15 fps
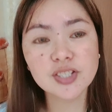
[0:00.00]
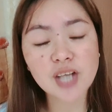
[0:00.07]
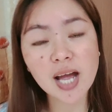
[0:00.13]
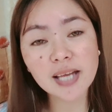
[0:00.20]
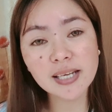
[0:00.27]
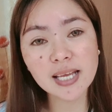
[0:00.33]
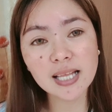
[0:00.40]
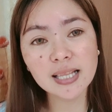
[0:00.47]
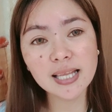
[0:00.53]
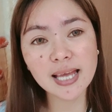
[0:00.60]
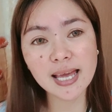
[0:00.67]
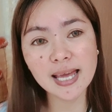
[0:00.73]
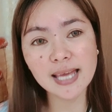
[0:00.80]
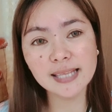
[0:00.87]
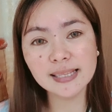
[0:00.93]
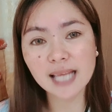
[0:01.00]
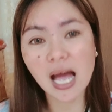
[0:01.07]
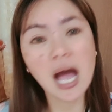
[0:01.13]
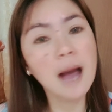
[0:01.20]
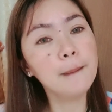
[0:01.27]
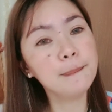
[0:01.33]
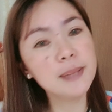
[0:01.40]
channel and
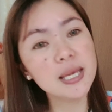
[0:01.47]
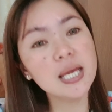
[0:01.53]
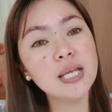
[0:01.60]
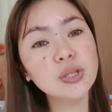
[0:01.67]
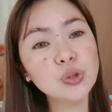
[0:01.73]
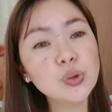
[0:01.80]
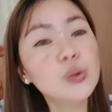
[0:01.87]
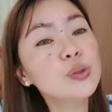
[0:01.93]
happy